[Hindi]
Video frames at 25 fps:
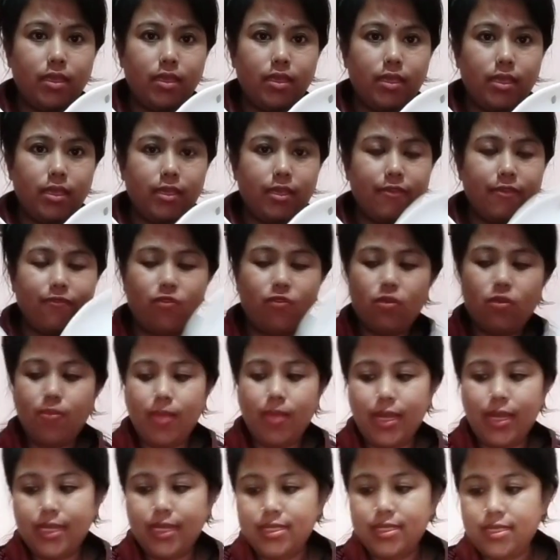ये फुल
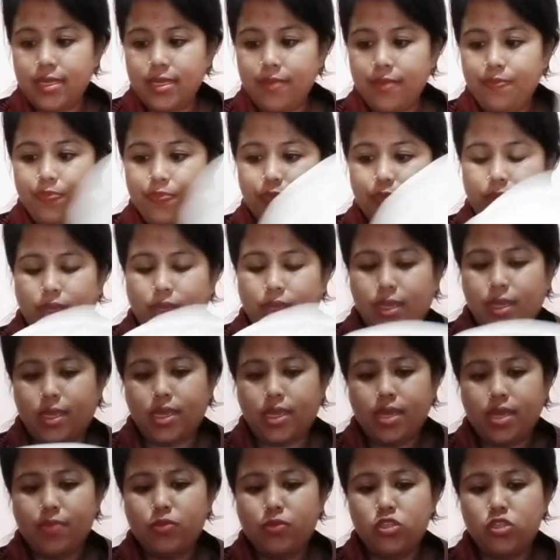प्लेट्स हैं
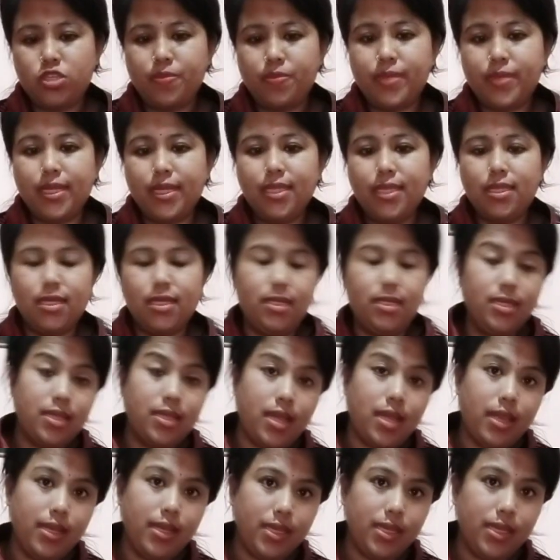ये मुझे पड़ी थर्टी
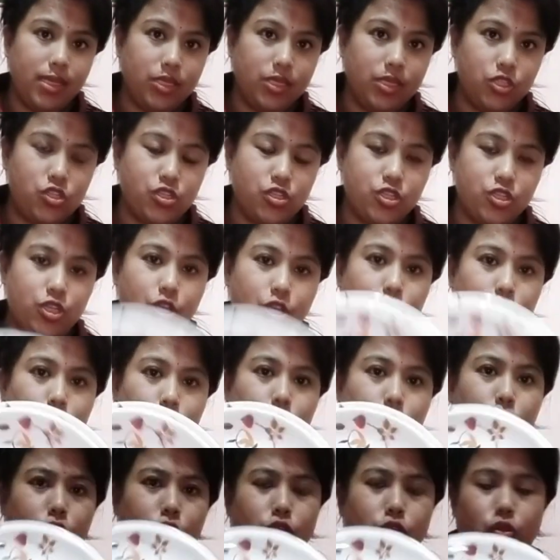नाइन इंच
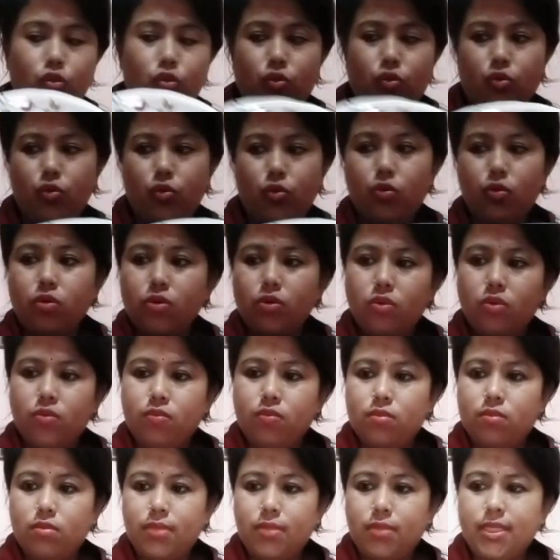तो
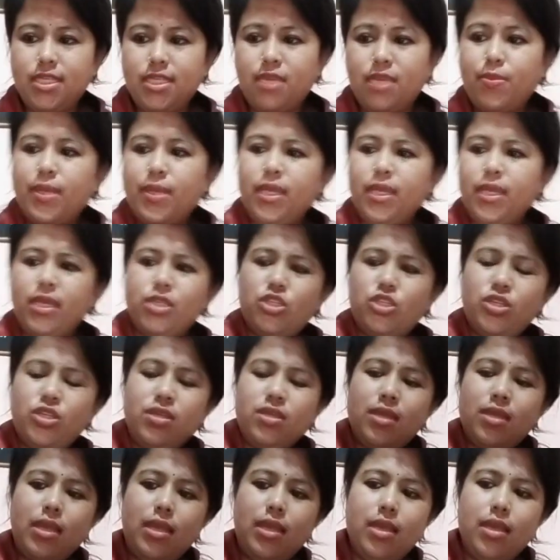बस ये मैंने किचन
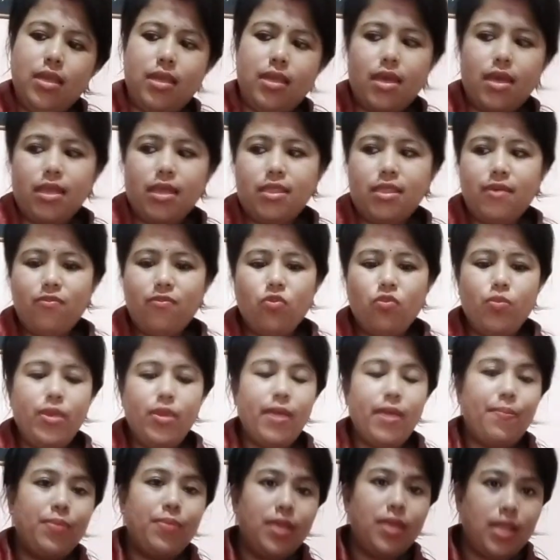के लिए लिया था वो भी
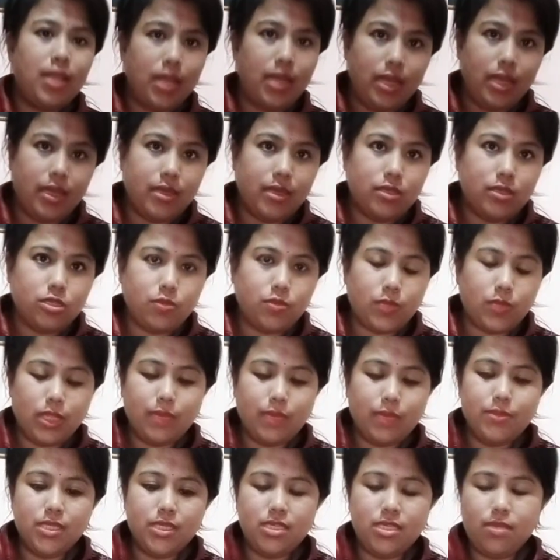अपने लिए मतलब
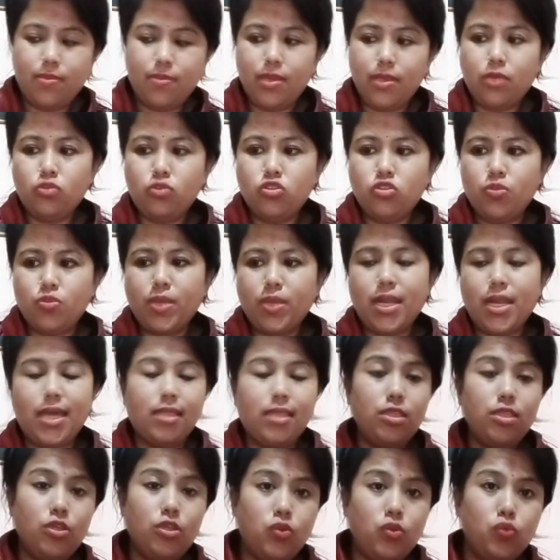जैसे मैं कुछ
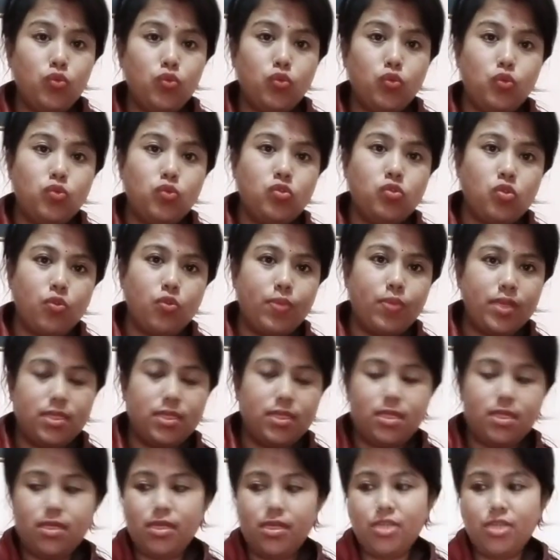बनाती हूँ तो उसको
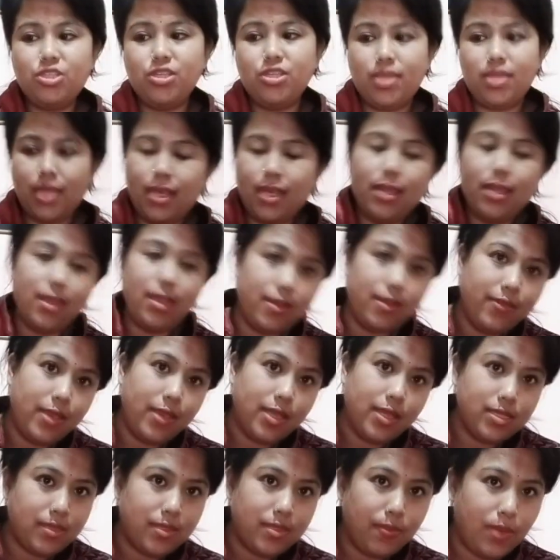प्रेजेंटेशन के लिए ये
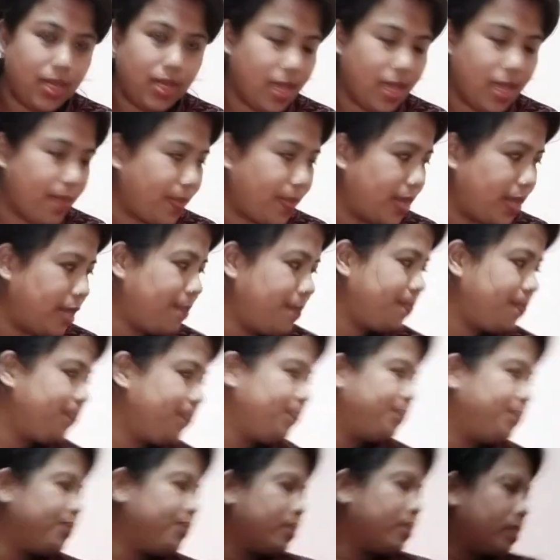सब लिया मैंने
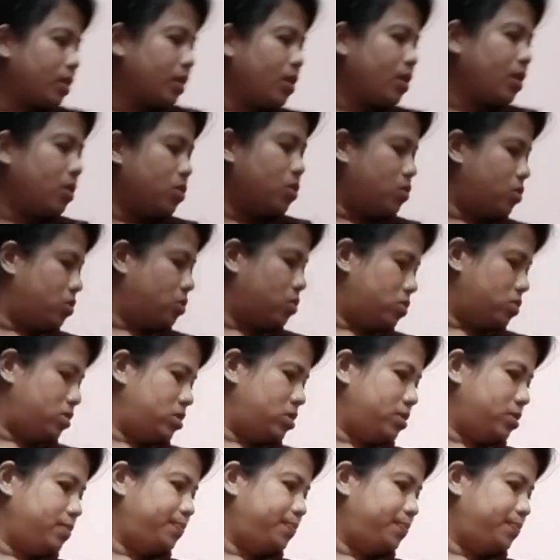और